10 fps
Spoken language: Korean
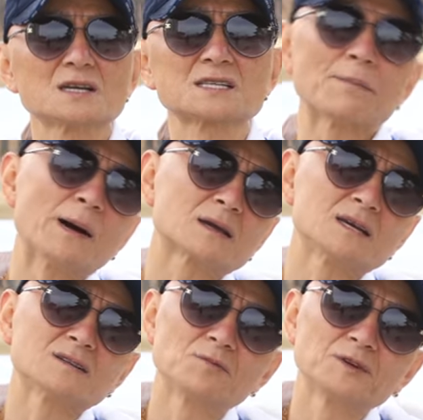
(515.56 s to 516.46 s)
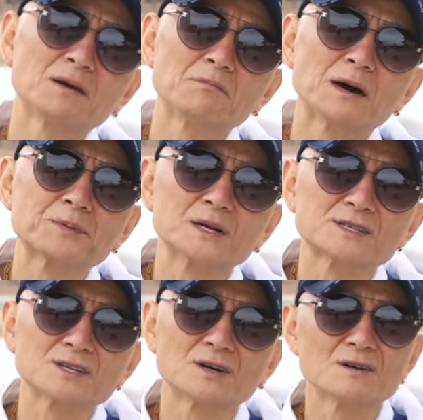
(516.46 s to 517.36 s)
사바킹덤이란 마필
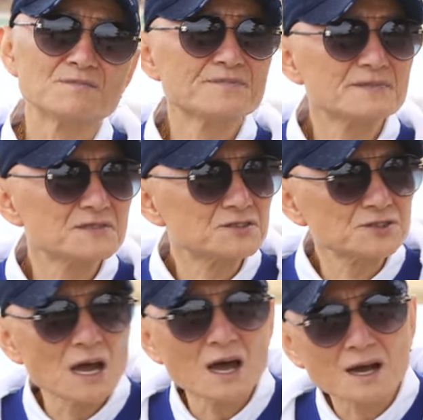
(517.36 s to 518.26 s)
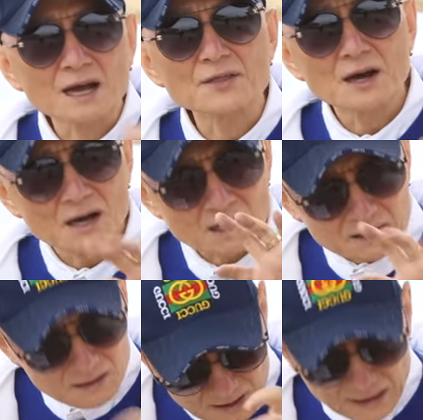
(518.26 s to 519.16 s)
있죠 쫙 가다가
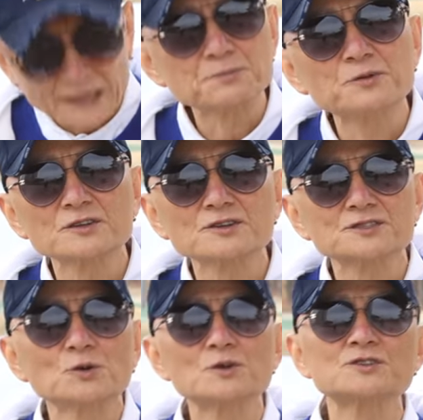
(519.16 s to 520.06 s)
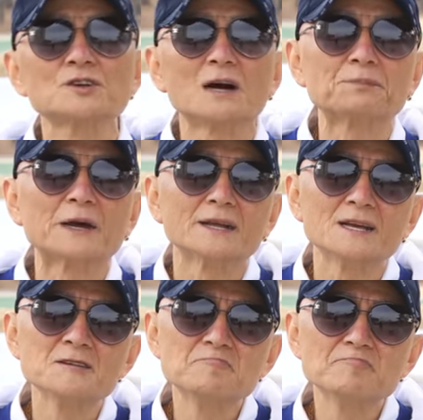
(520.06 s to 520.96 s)
다리 부러졌어요 오른쪽 앞다리